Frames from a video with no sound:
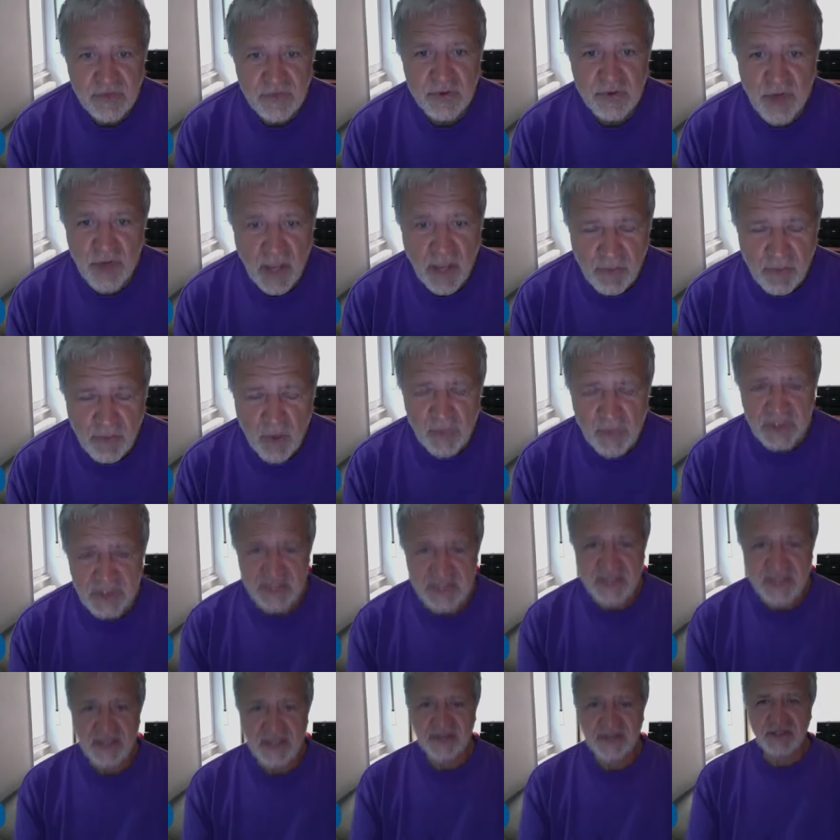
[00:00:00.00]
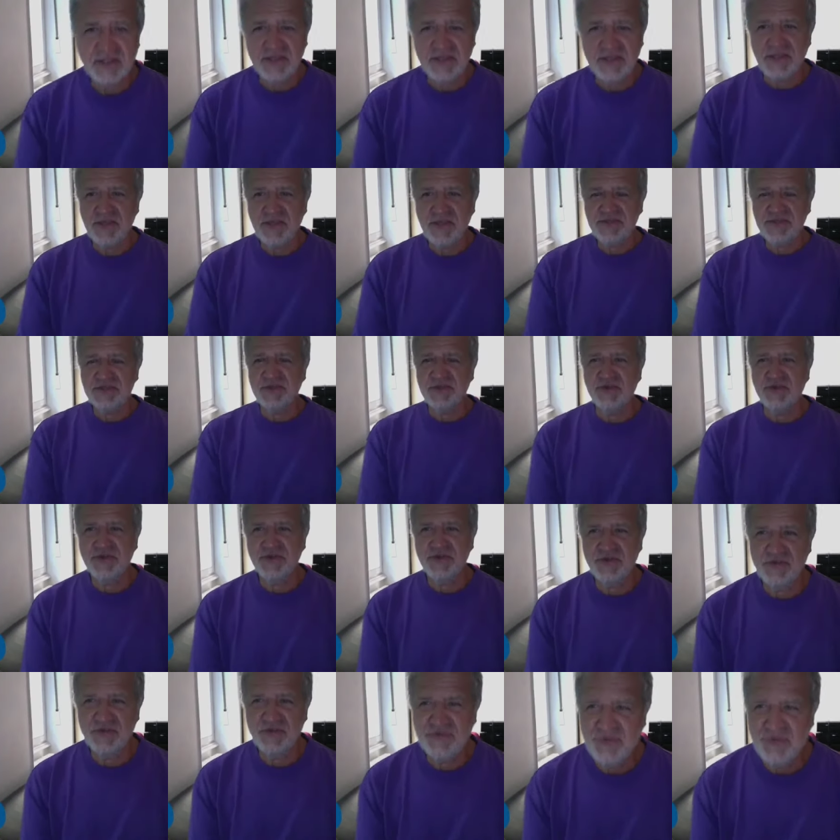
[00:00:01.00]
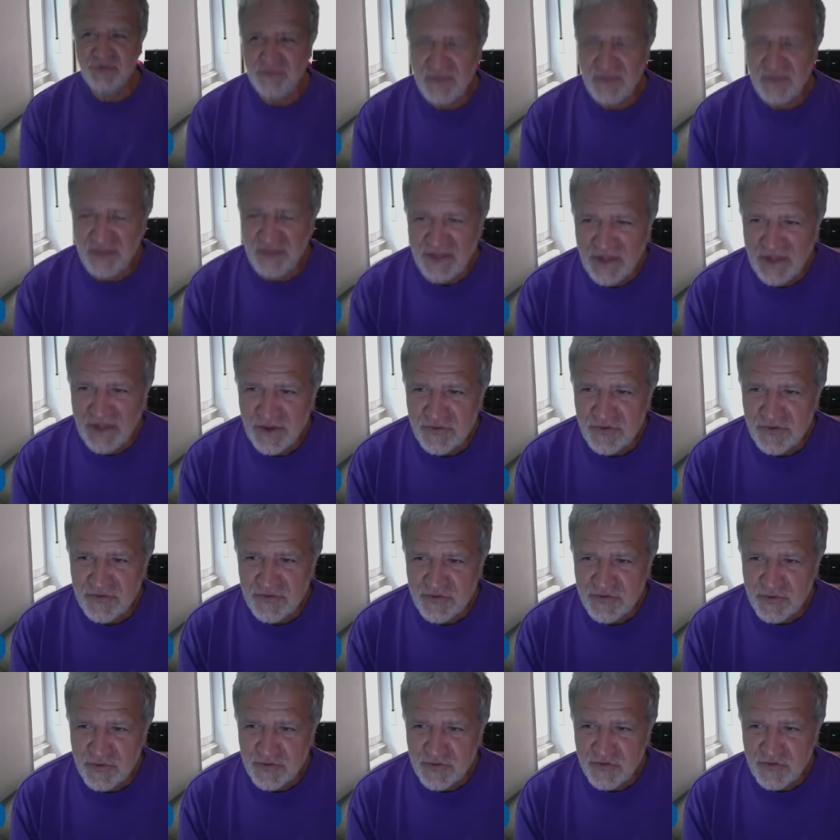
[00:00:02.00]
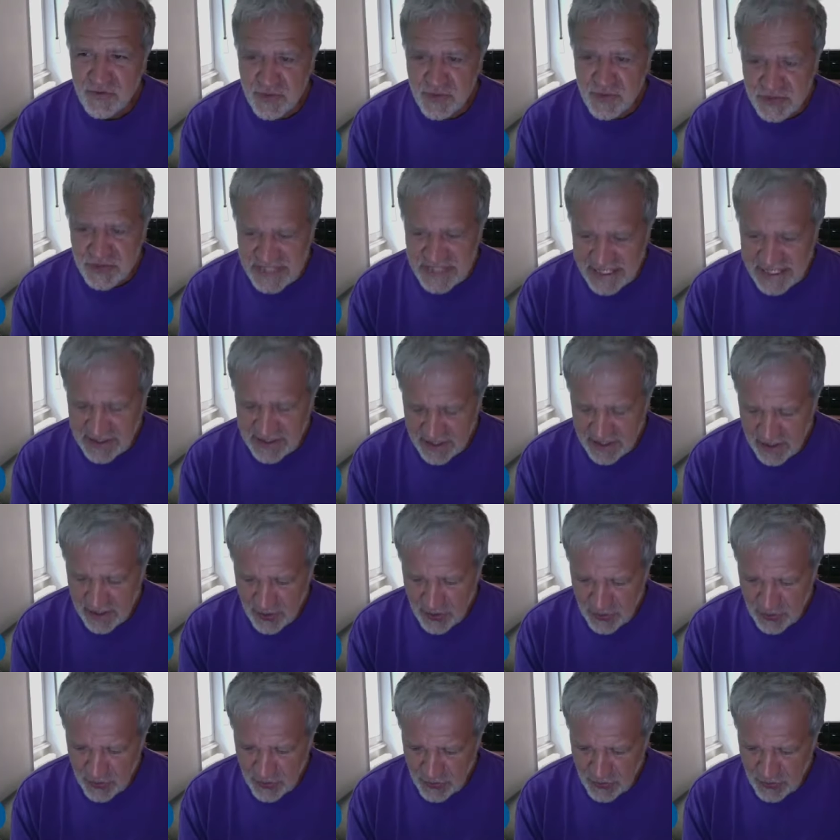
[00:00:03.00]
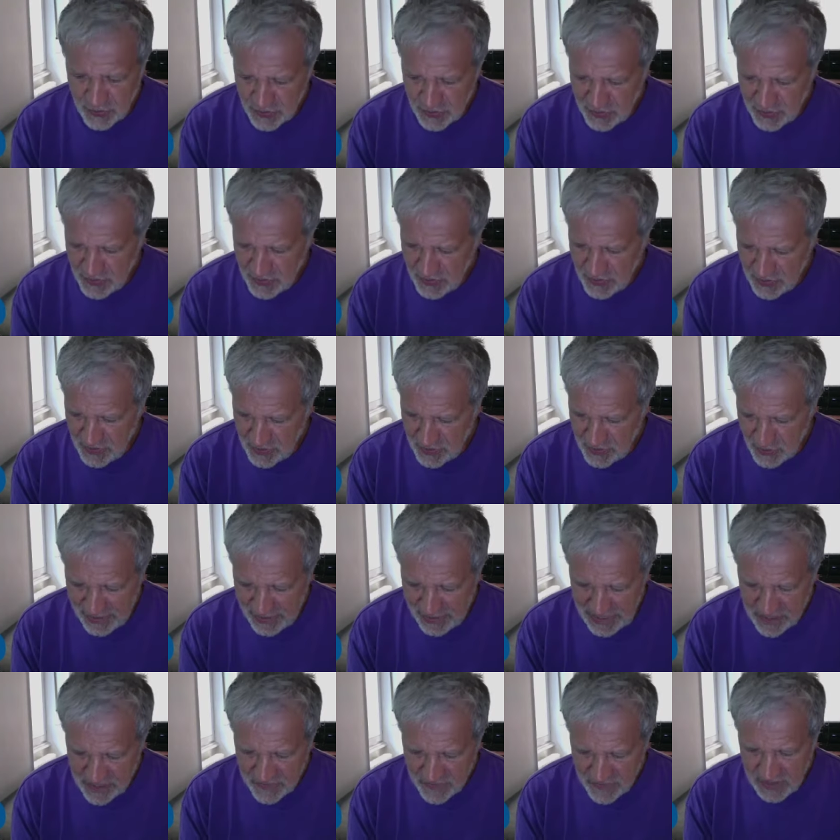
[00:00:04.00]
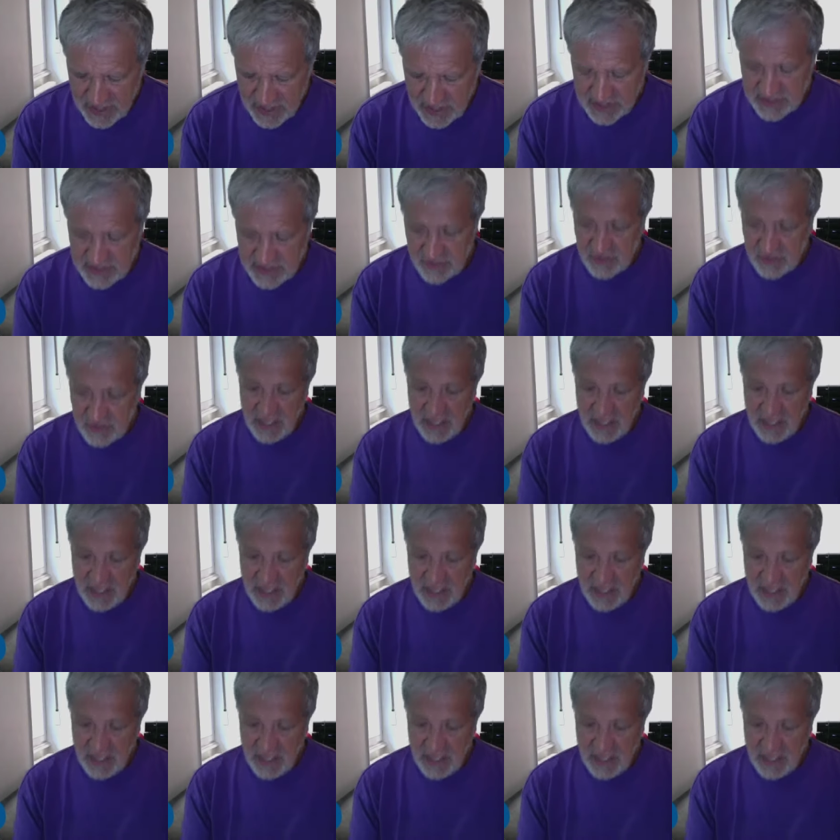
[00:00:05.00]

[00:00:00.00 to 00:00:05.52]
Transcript: approprié, Catherine. Hein, vous, vous, me dictez le, le, qualificatif.